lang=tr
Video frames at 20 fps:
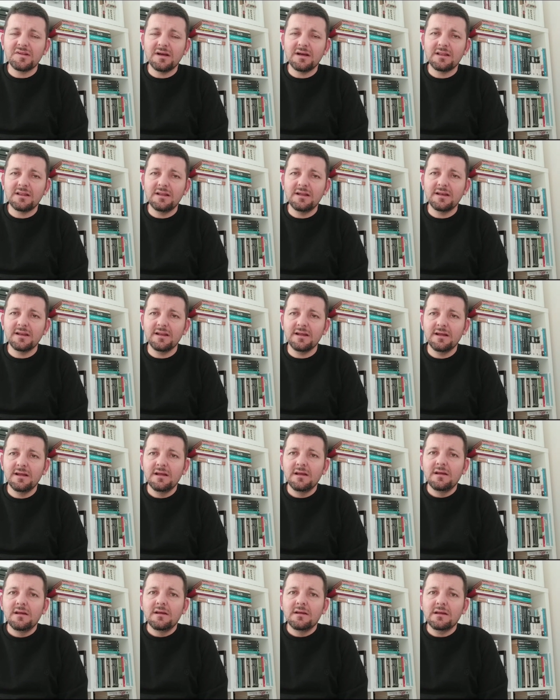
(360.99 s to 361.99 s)
gün ve
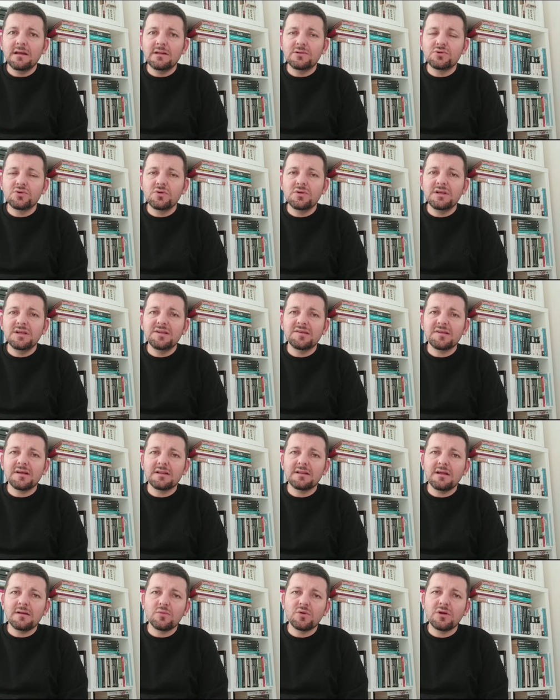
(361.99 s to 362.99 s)
saatlerini. Yani çünkü
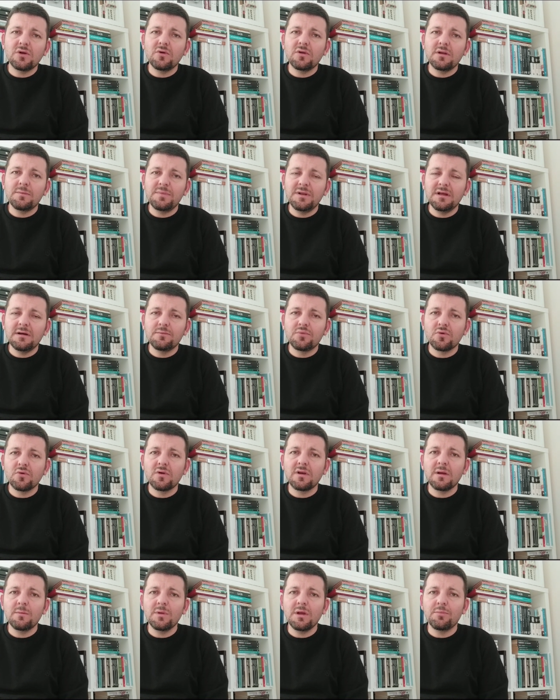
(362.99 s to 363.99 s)
insanlar buna göre plan
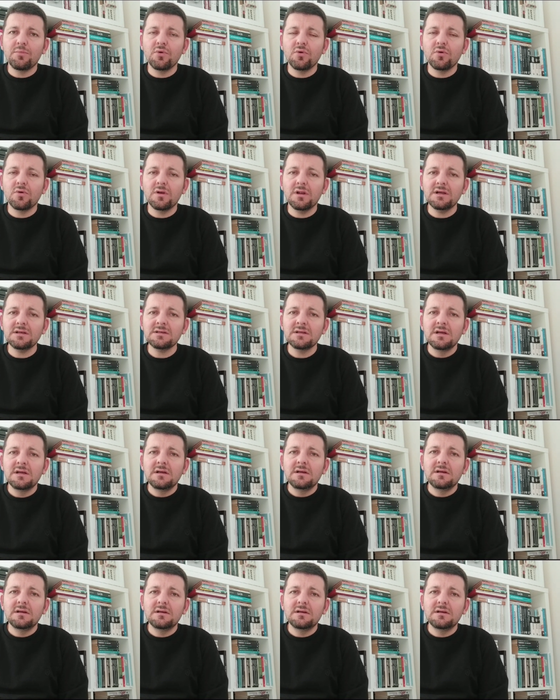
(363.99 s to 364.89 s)
program yapıyorlar.